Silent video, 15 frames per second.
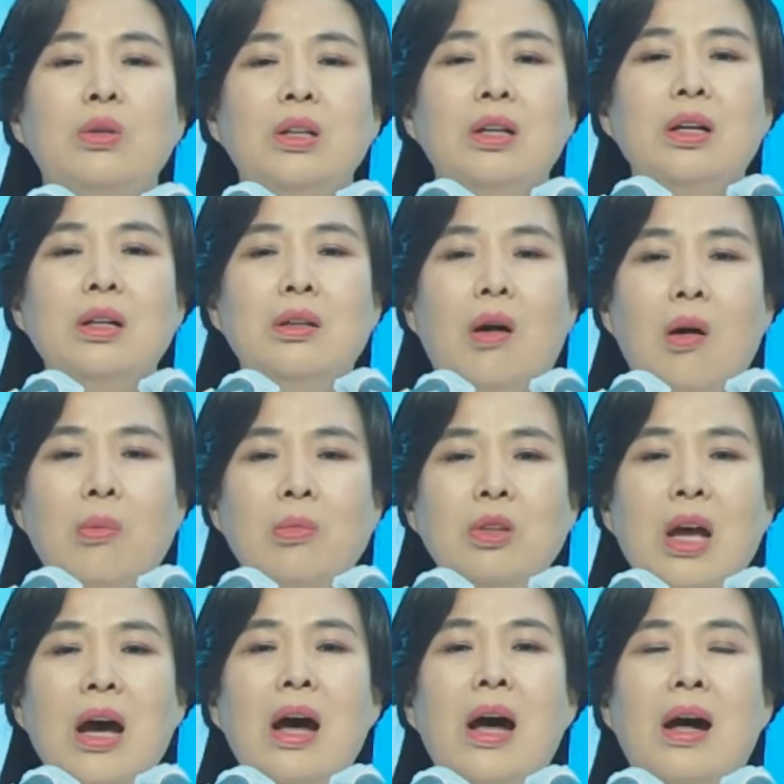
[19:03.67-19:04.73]
我们可
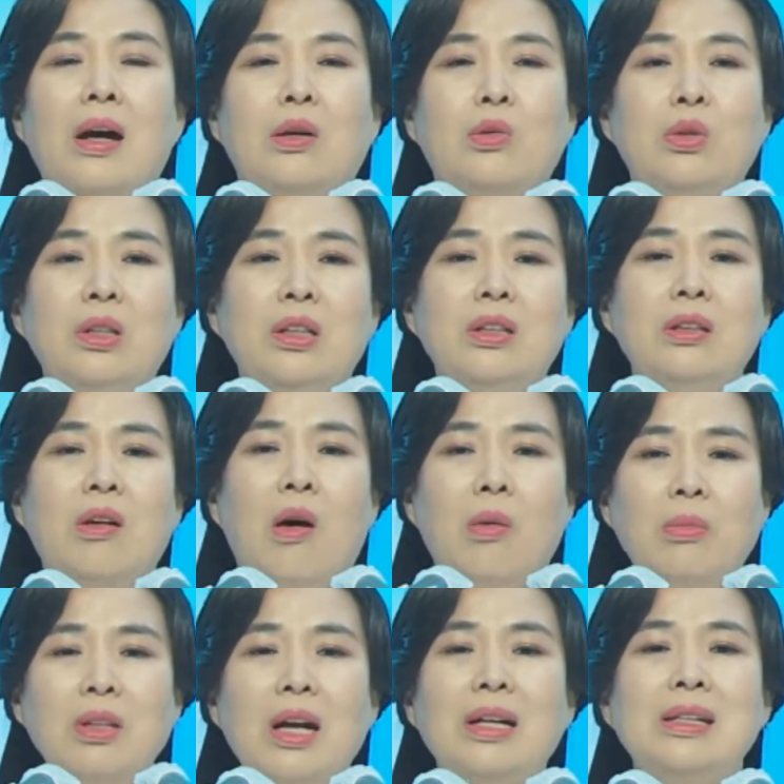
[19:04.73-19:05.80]
以做到，因为我
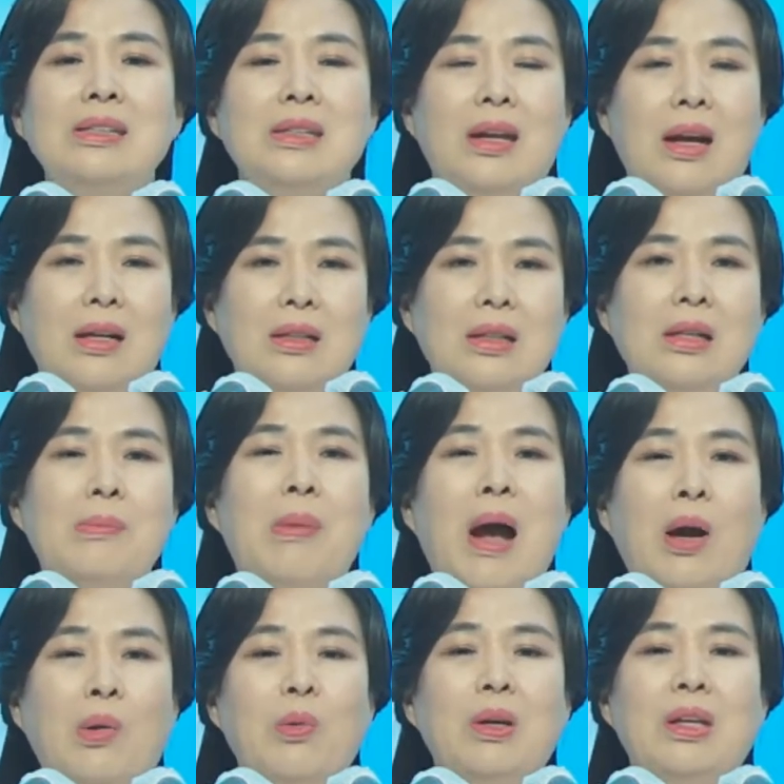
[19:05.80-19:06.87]
们在蒙
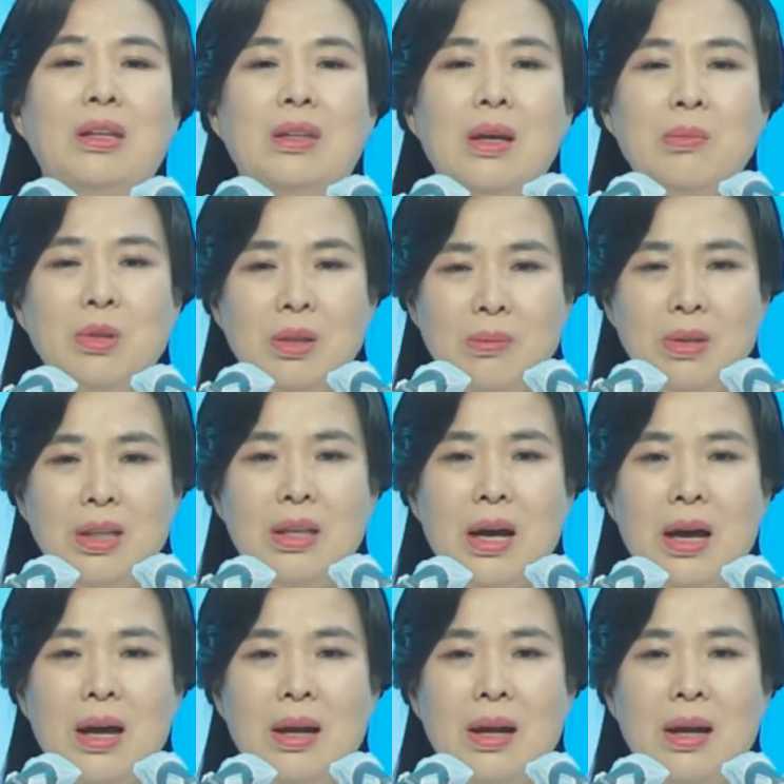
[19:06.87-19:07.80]
受极大的爱，